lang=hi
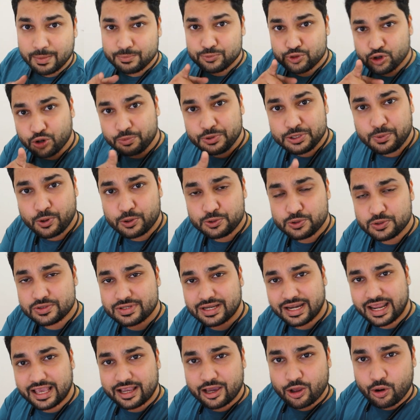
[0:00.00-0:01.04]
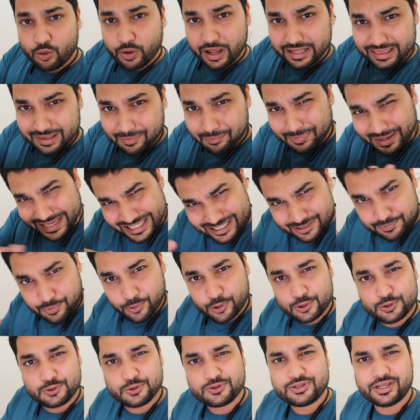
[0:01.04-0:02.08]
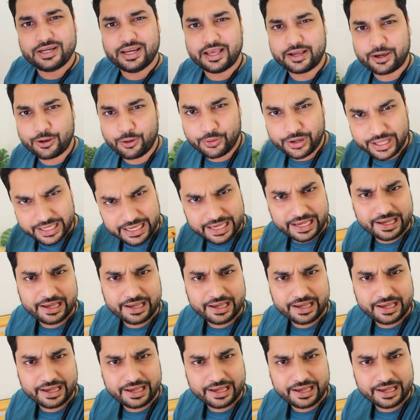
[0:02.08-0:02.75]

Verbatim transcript: और आप जो भी स्पोर्ट शू सिलेक्ट करो ना एकदम बेस्ट स्पोर्ट शू सिलेक्ट करो ठीक